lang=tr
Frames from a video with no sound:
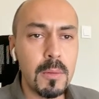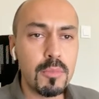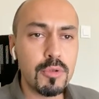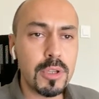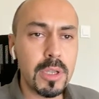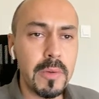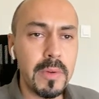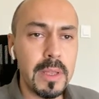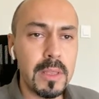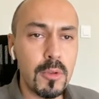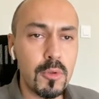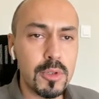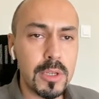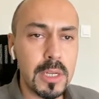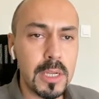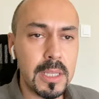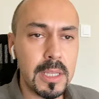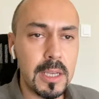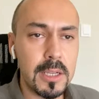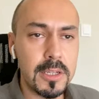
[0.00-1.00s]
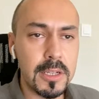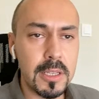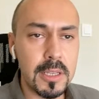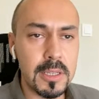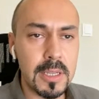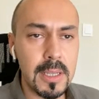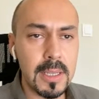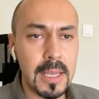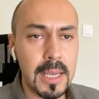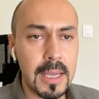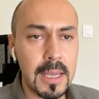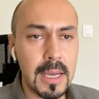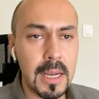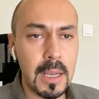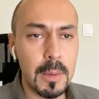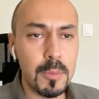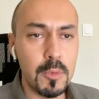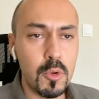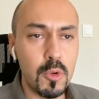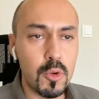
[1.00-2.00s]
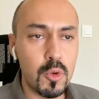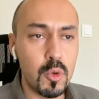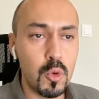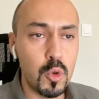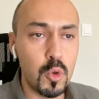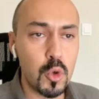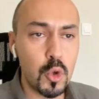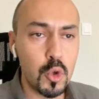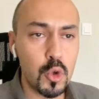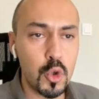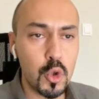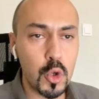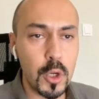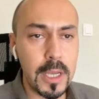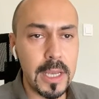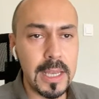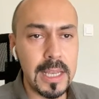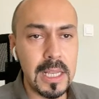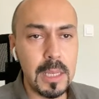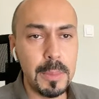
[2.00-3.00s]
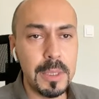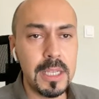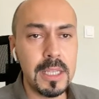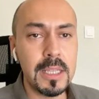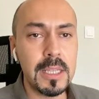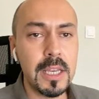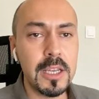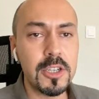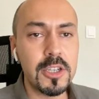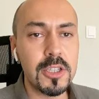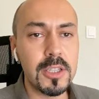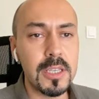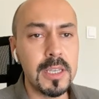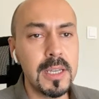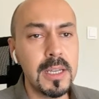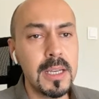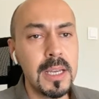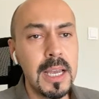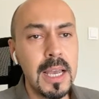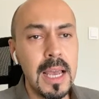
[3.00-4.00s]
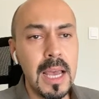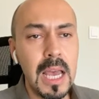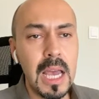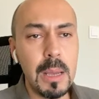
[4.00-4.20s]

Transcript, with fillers: Bu seviyenin üzerine geçilirse tekrar hem düşüş eğiliminin geçtiği